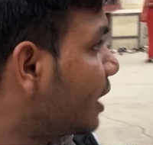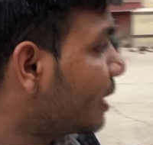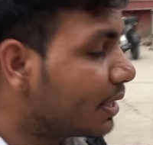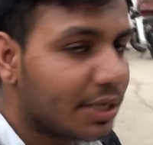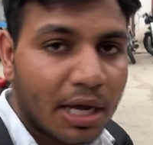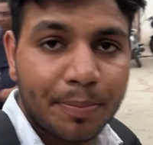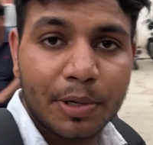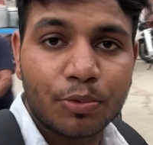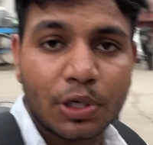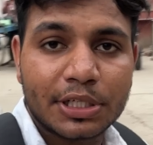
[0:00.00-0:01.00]
चार दिन यहाँ
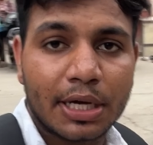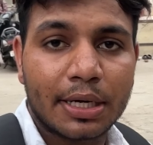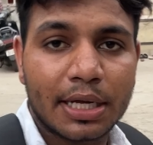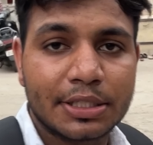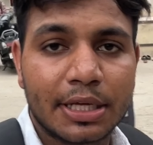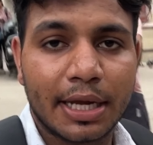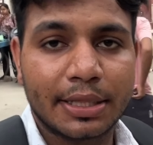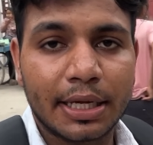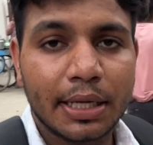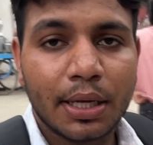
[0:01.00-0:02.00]
पर बूढ़े जगन्नाथ जी
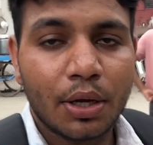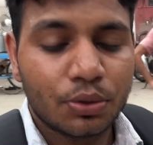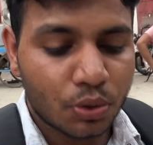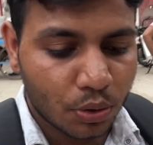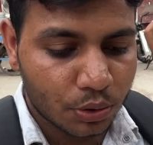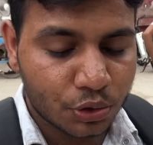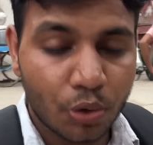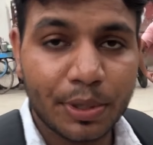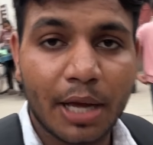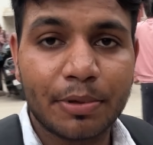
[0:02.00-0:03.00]
रहते हैं तो
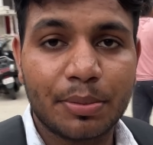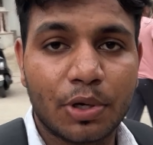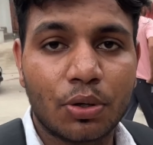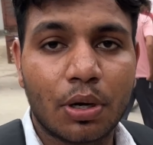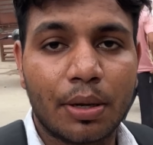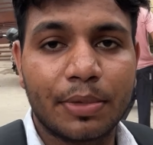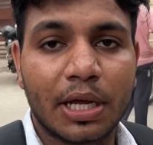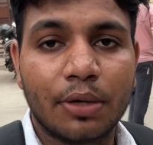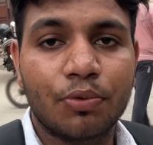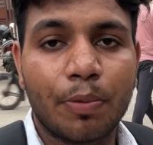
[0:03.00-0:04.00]
जो भी आपकी मनोकामना
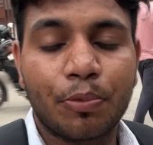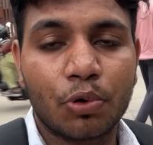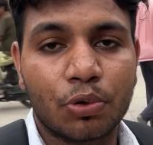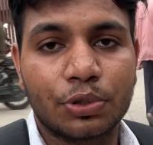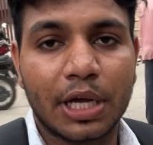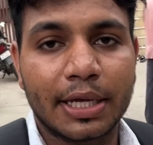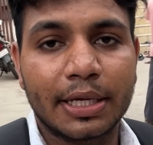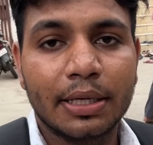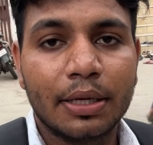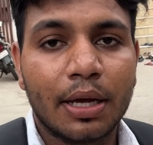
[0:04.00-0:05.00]
है वो पूर्ण हो
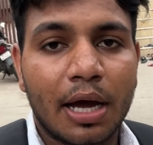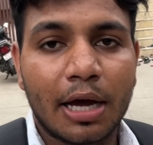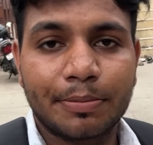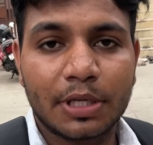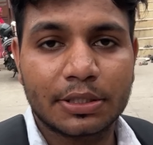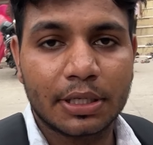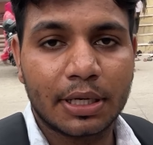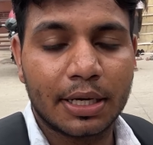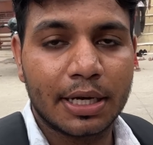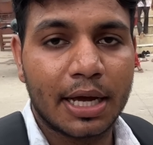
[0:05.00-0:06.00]
जाएगी आप दर्शन
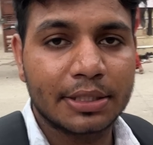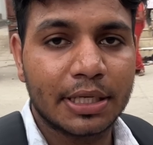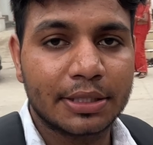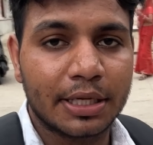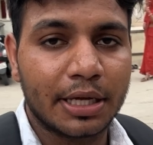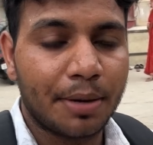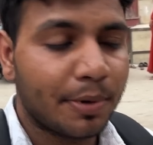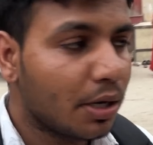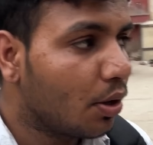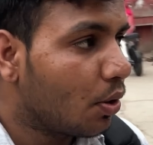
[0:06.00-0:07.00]
करने आ सकते हैं यहाँ
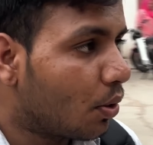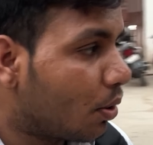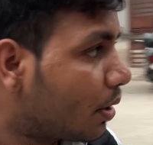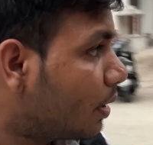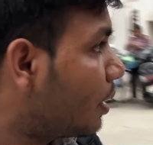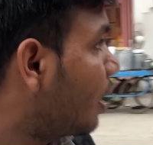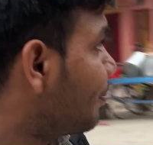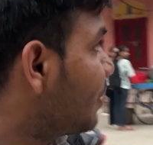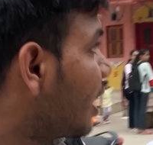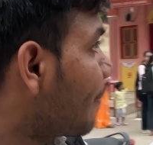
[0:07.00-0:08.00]
पर और
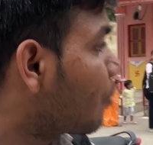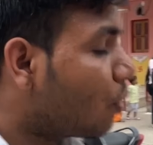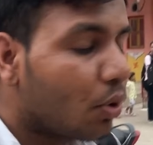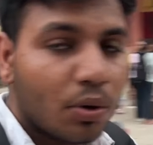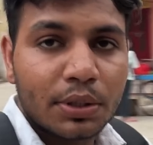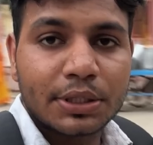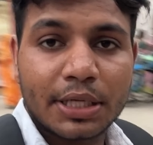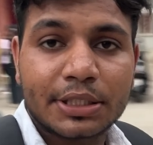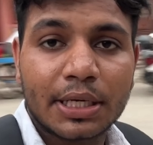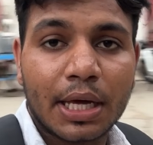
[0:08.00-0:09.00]
हम भी आपको
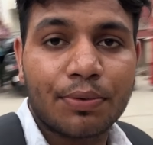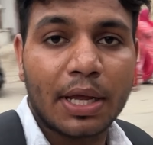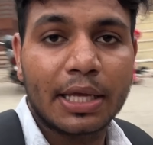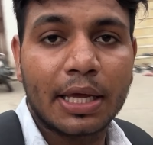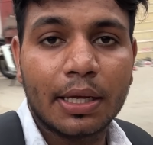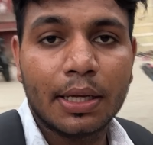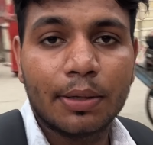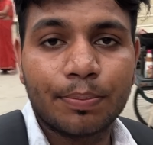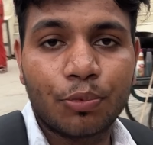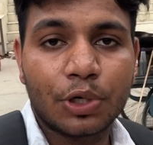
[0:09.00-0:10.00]
दर्शन करवाएंगे
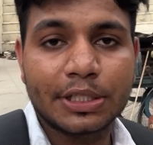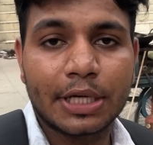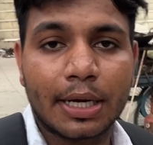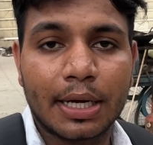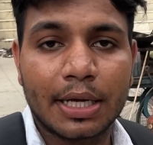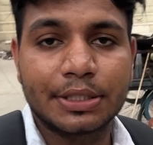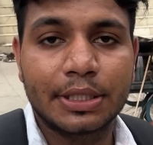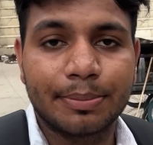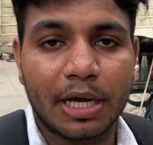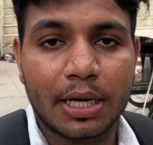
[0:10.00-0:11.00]
बूढ़े जगन्नाथ
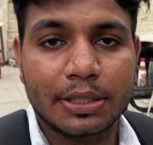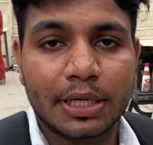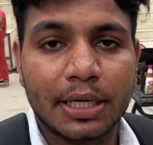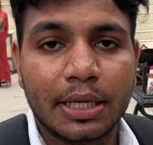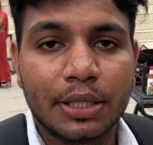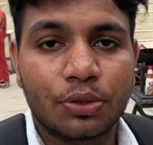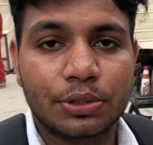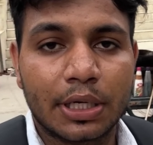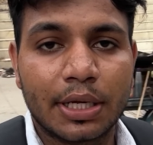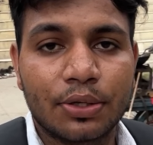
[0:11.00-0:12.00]
जी महाराज के तो
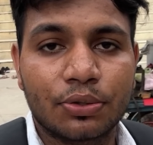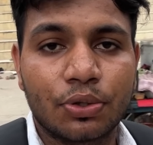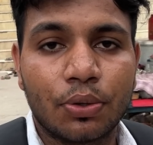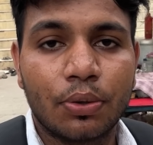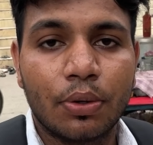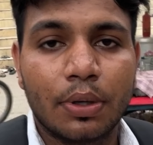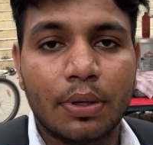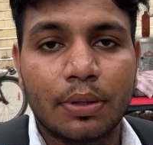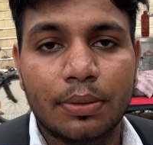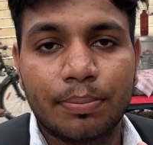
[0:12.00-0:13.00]
चलिए दोस्तों
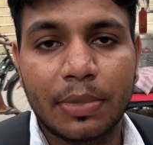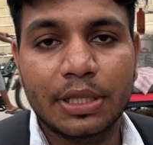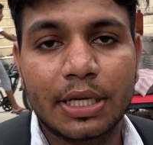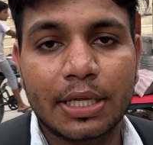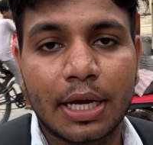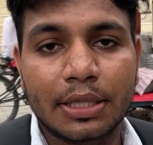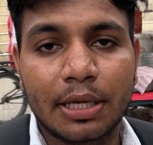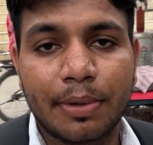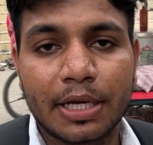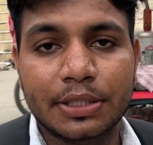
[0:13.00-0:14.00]
मंदिर दिखाते
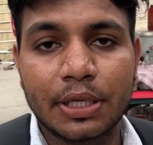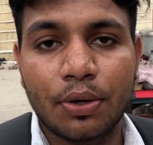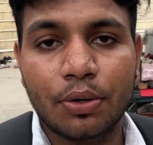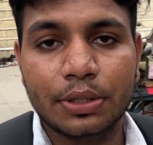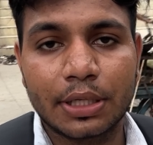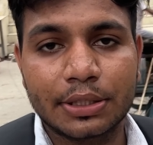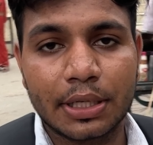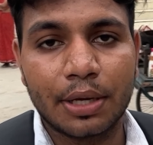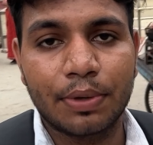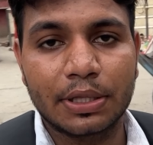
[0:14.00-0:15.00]
हैं बैग से और
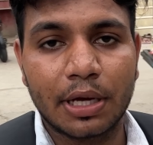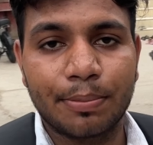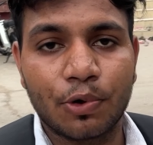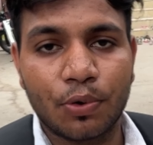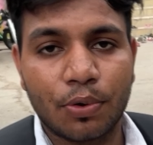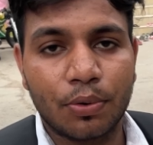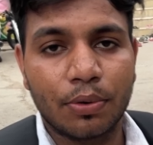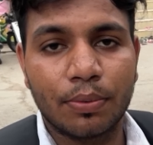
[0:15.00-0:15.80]
दर्शन करवाते हैं आप लोगों को